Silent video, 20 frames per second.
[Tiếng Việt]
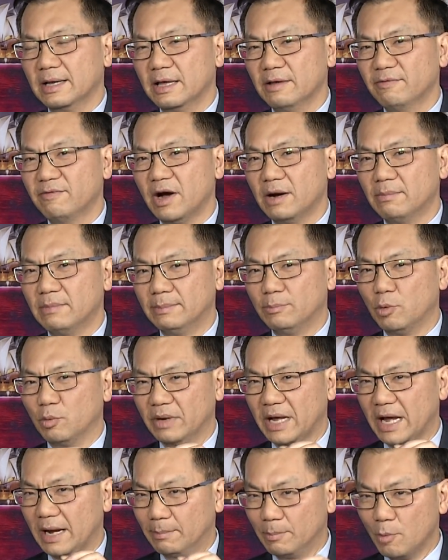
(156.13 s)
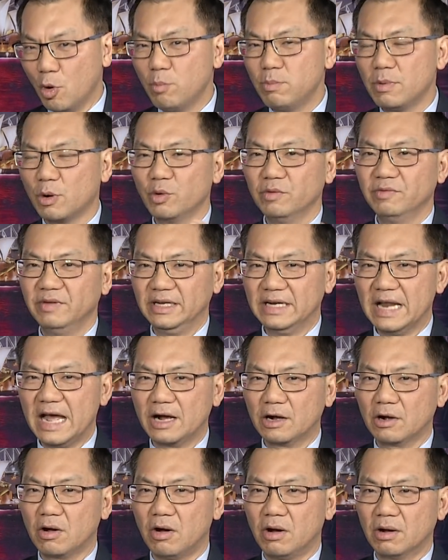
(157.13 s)
cái phần mà 1001 mà quý vị
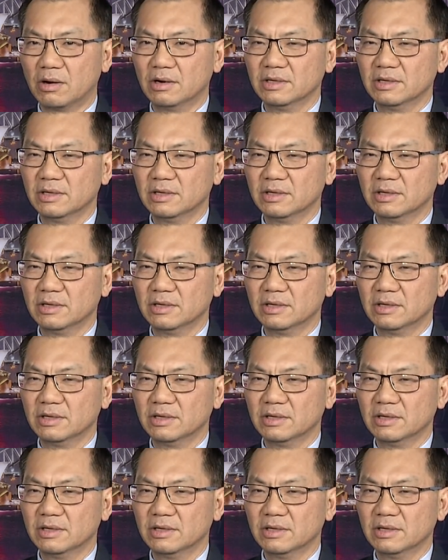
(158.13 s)
đang có